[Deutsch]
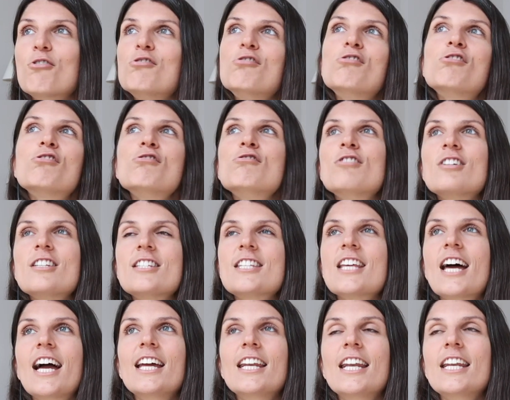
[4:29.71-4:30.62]
Guru
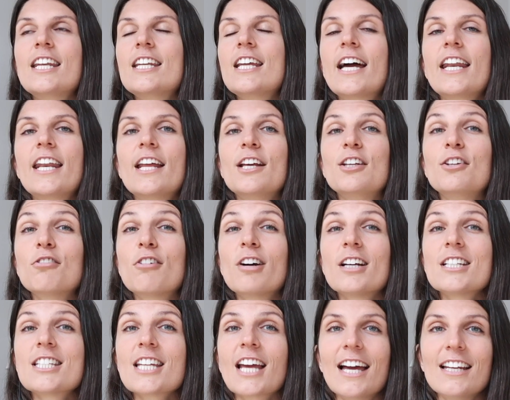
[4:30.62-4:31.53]
sein einer
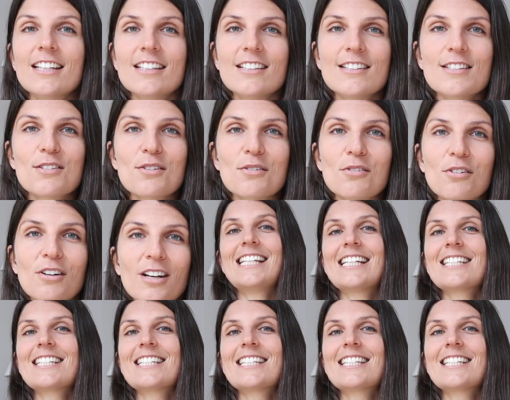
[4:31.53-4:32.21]
Yoga-Tradition.